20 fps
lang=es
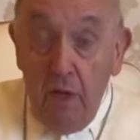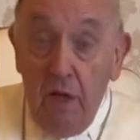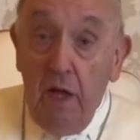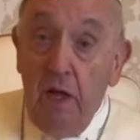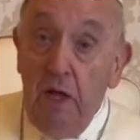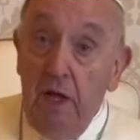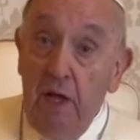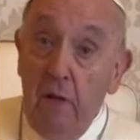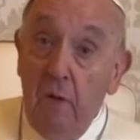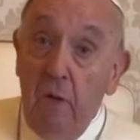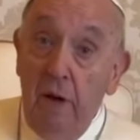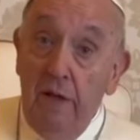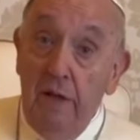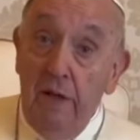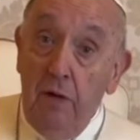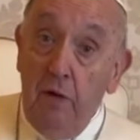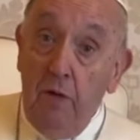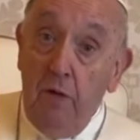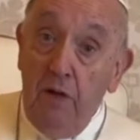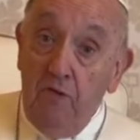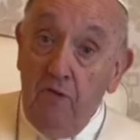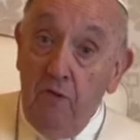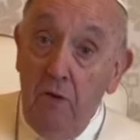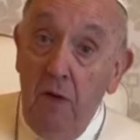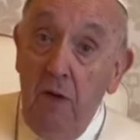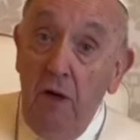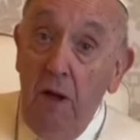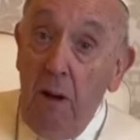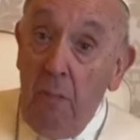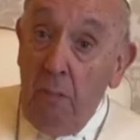el lenguaje del
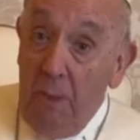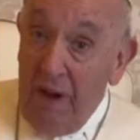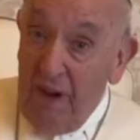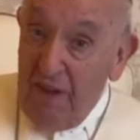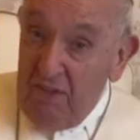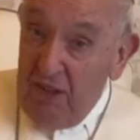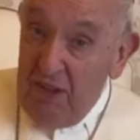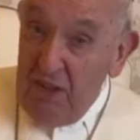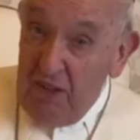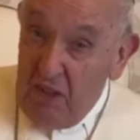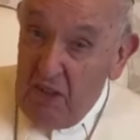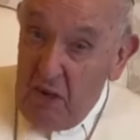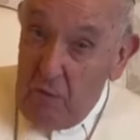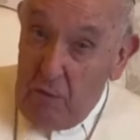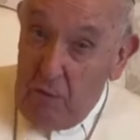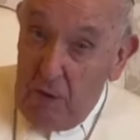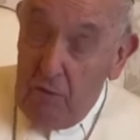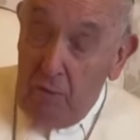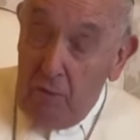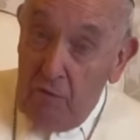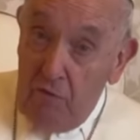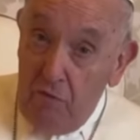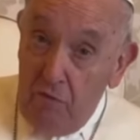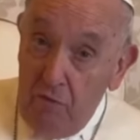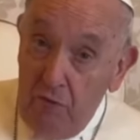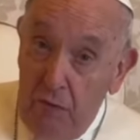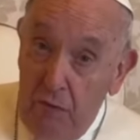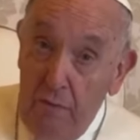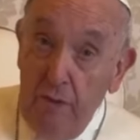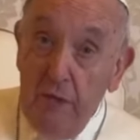corazón, para sentir bien
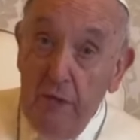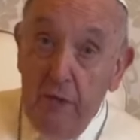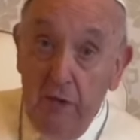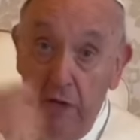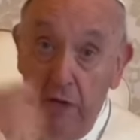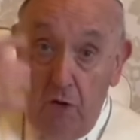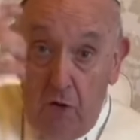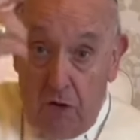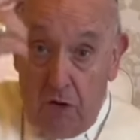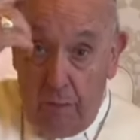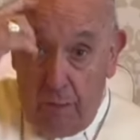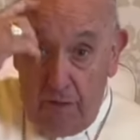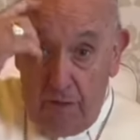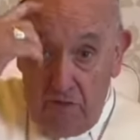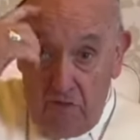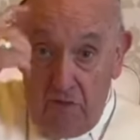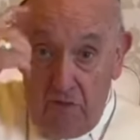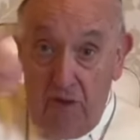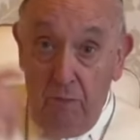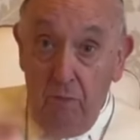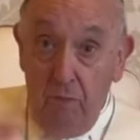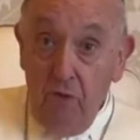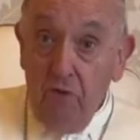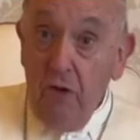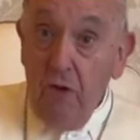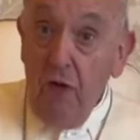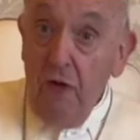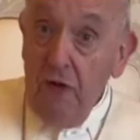profundamente lo que pensamos